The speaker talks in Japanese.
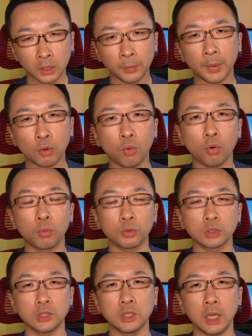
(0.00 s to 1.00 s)
やっぱり心
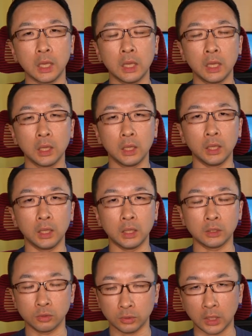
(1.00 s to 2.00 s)
持ちで、
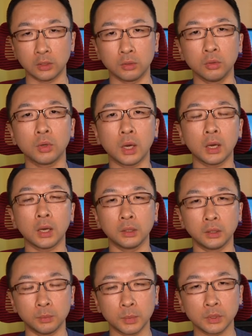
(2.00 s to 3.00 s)
えー、そのタイトルを考
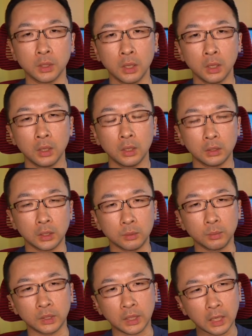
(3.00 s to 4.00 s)
えています
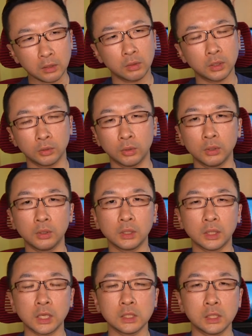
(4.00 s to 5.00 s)
で、まあ、タイトルがどれぐら
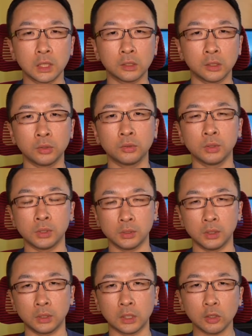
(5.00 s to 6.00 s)
い大事かっていうとで
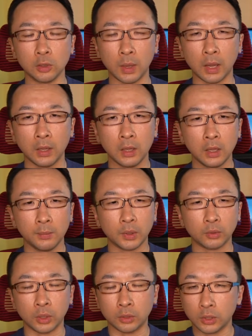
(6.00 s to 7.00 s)
すね例えば、
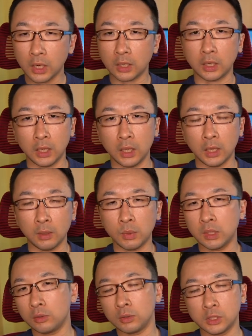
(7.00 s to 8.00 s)
まあ、あの何かね
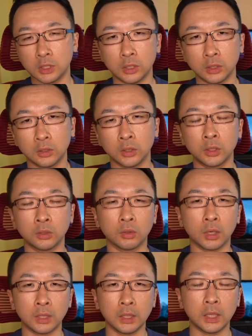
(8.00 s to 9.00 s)
B2C
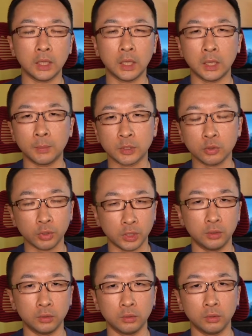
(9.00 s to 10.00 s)
とかで、えー、商
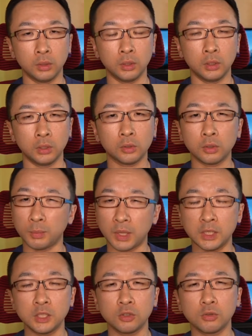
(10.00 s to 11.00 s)
品え特に
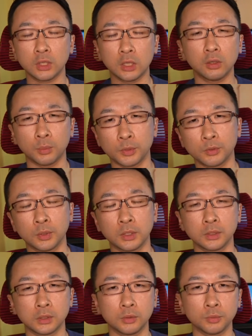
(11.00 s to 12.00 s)
ま飲系とかもそうな
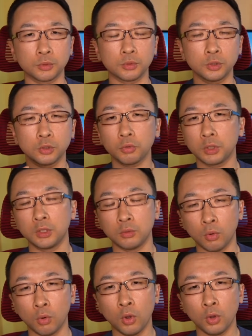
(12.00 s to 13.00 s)
んですけどそういう商
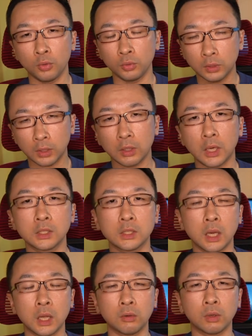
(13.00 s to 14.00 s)
品を売ってる会
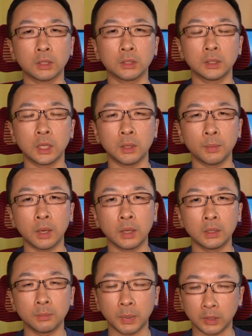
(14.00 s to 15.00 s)
社の方であれば
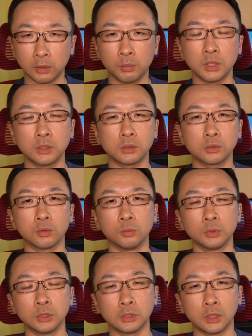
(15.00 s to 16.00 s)
パッとイメージつくと
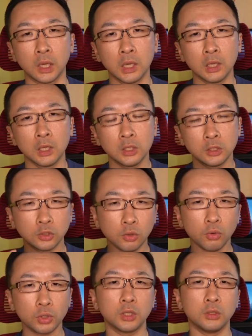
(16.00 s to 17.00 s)
思うんですが、
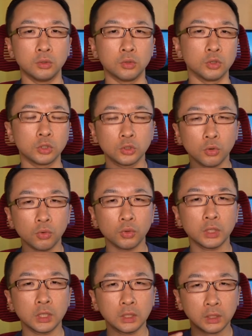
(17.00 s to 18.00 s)
商品の
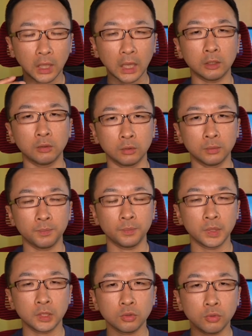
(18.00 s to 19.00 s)
商品タイトル、
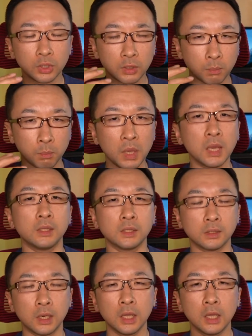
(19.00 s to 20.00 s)
商品名
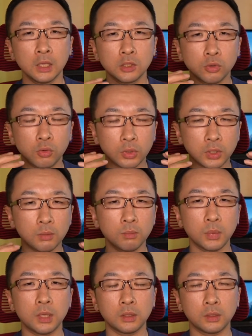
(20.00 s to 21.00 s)
ですね。商
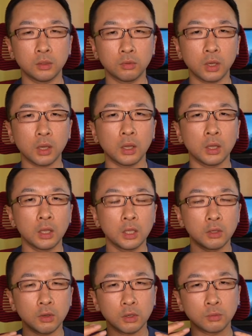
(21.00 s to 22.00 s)
品名っていうのが、
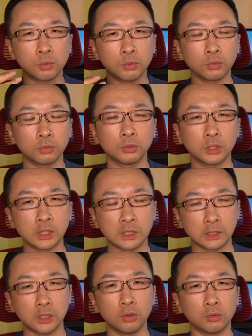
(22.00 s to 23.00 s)
いわゆるブログ記
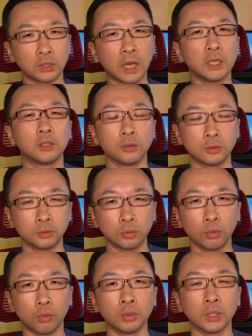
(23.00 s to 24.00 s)
事でのタイトル
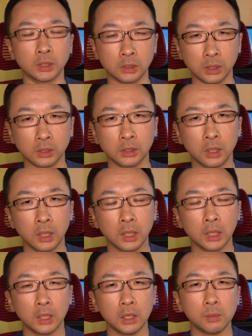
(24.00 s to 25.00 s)
と同じです。
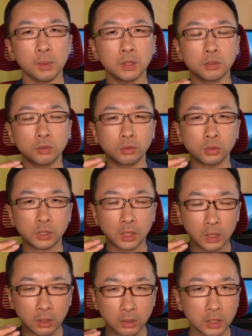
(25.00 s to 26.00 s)
やっぱりその
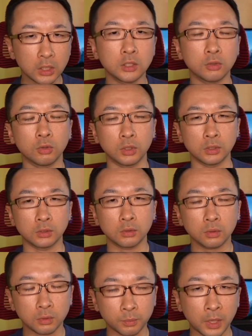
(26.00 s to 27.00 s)
せっかくいい商品、す
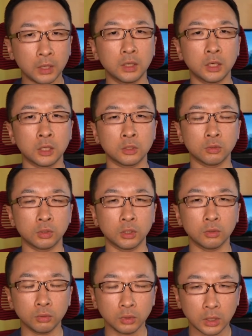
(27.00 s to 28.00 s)
ごく便利な商
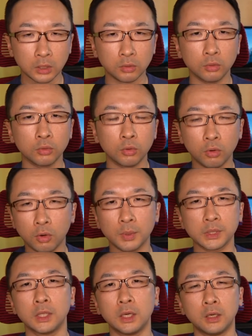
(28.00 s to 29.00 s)
品、いろんな人を喜
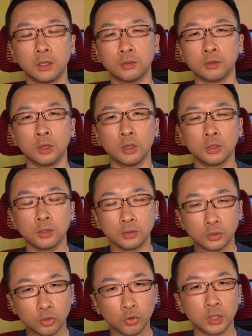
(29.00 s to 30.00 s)
ばせられる
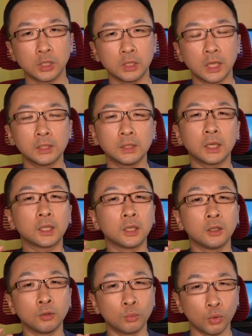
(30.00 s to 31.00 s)
商品なんだ
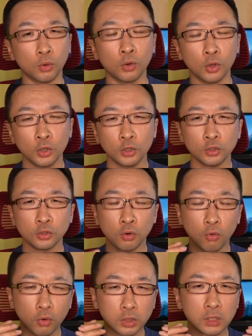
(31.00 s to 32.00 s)
けれども、
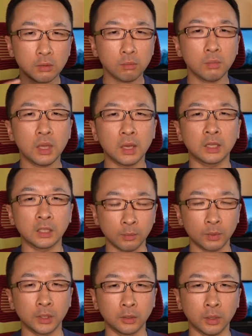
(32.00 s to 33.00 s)
商品名が
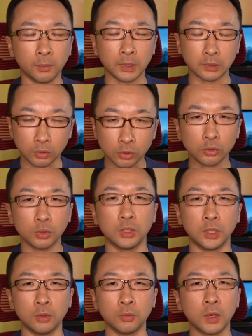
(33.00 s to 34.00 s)
ダメだとやっぱりその商
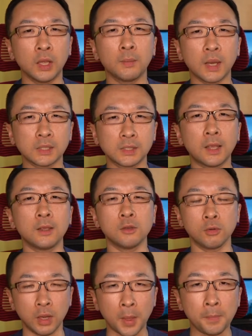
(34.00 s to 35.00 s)
品って売れませ
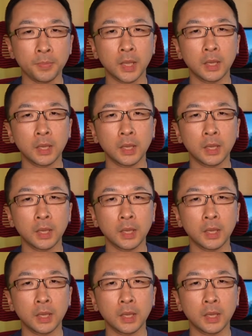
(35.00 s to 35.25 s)
んよね。